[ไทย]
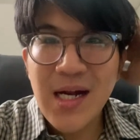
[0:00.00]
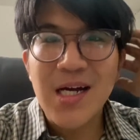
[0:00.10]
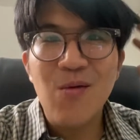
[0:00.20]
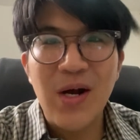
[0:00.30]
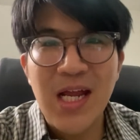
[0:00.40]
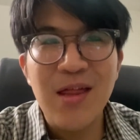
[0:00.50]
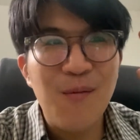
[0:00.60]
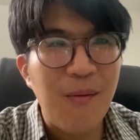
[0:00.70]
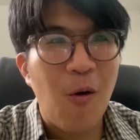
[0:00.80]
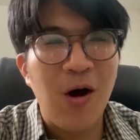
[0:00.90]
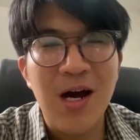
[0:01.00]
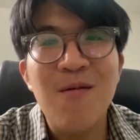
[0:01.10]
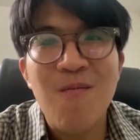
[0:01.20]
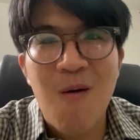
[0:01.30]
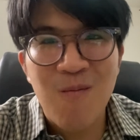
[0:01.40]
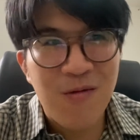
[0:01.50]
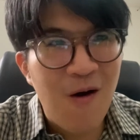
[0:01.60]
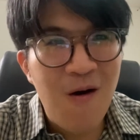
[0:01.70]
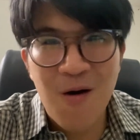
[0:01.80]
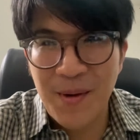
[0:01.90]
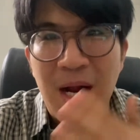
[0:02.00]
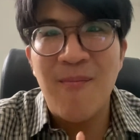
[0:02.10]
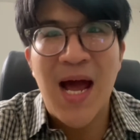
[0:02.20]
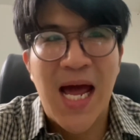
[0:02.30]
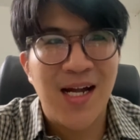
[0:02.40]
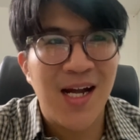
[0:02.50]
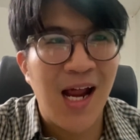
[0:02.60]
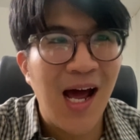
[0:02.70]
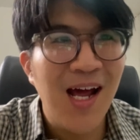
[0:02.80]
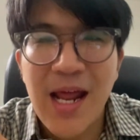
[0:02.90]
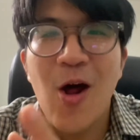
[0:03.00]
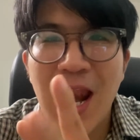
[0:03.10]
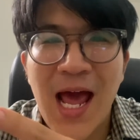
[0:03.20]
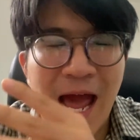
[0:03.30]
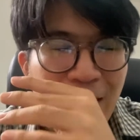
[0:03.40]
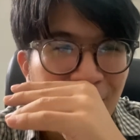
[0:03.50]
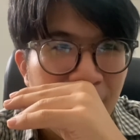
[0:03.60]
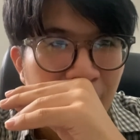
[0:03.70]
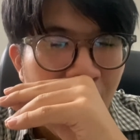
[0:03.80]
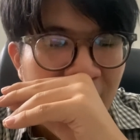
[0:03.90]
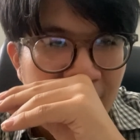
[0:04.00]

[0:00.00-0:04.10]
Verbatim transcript: นคือวันนี้ สิบเอ็ดโมงครึ่งผมต้องออกไปทำงานนะแน่นอนแหละงานสองวันกว่า